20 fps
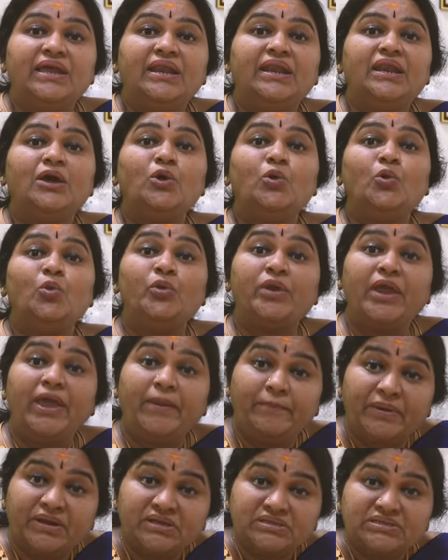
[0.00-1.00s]
இல்லை குறை
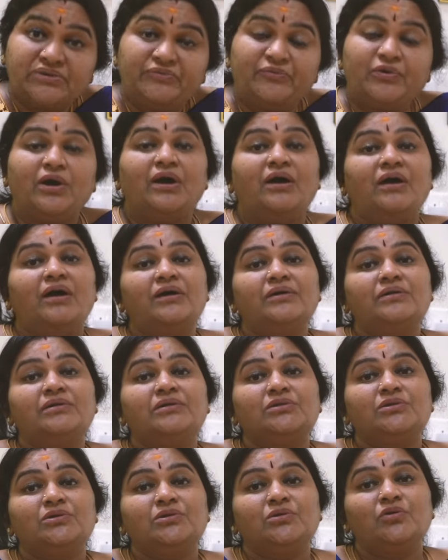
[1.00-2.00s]
பிரசவம்
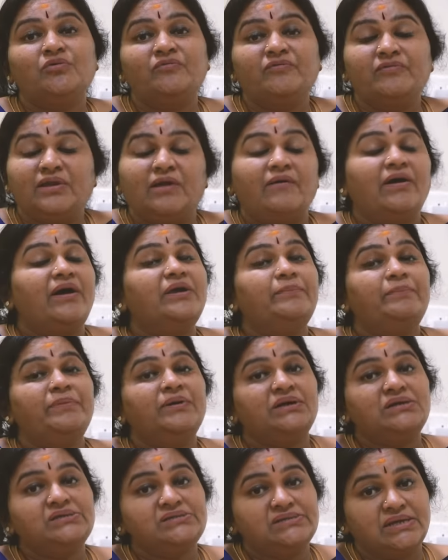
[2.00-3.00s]
ஆறுறதுக்கோ
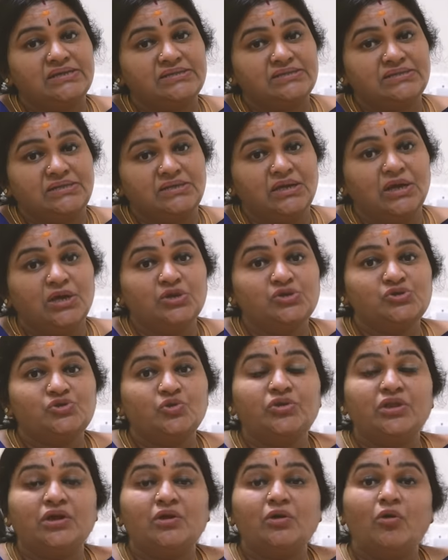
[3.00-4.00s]
வாய்ப்புகள் ஜாஸ்தி ஸோ
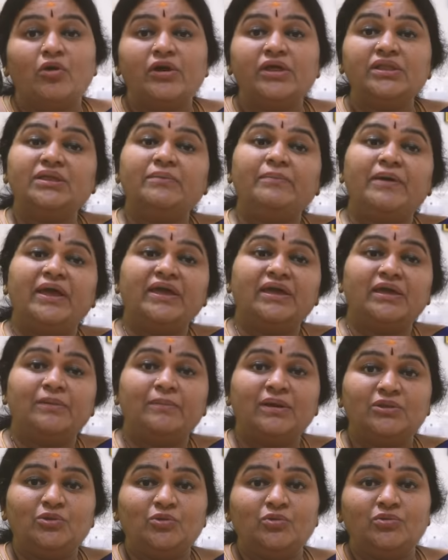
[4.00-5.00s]
இந்த குடத்தை
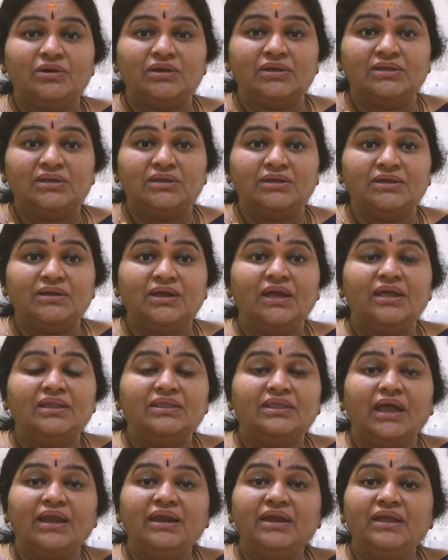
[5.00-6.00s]
பயங்கரமாக தூக்குறது
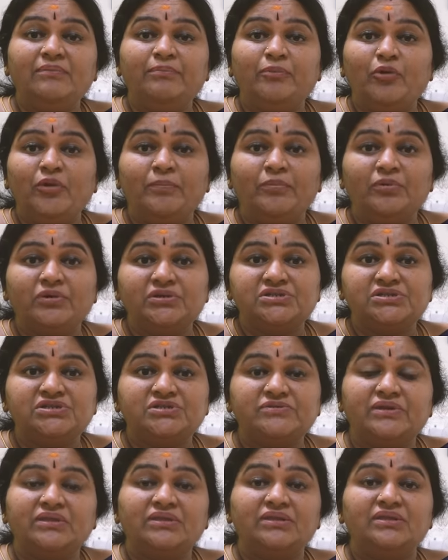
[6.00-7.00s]
தண்ணி போய்
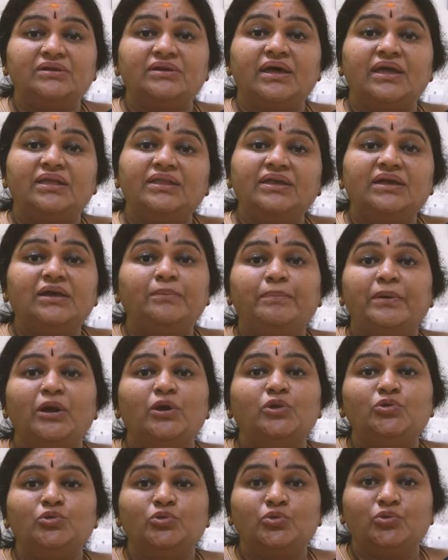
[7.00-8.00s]
பிடிச்சிட்டு வந்து அதிக
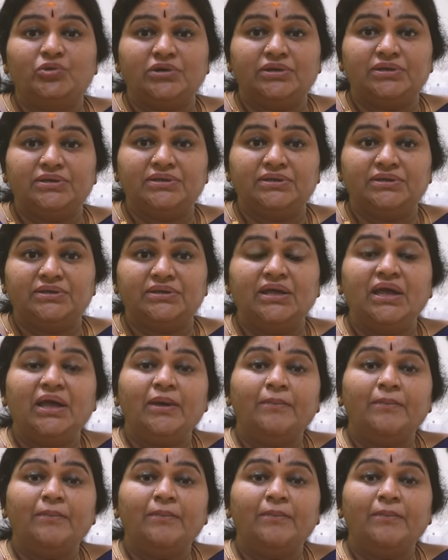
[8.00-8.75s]
பழு தூக்குறது